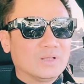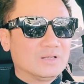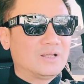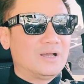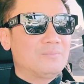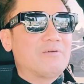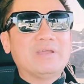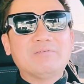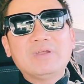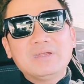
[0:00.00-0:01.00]
đó bởi
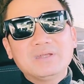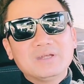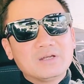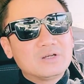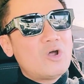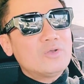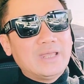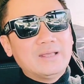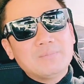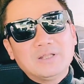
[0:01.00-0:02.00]
vì phía đối
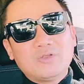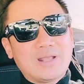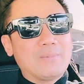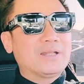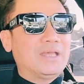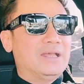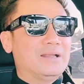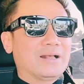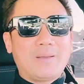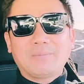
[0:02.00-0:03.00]
diện bên tòa nhà bên kia
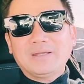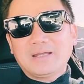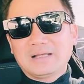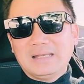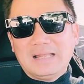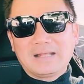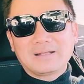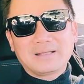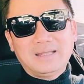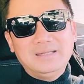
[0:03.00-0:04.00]
là các bạn biết rằng là
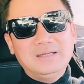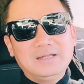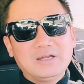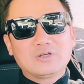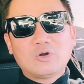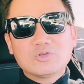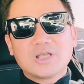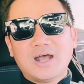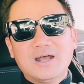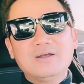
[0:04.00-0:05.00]
cái trụ
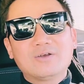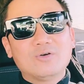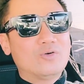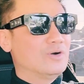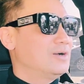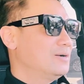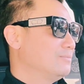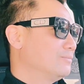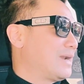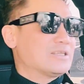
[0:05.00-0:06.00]
sở của
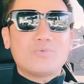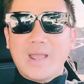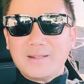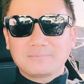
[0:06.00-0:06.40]
đại sứ quán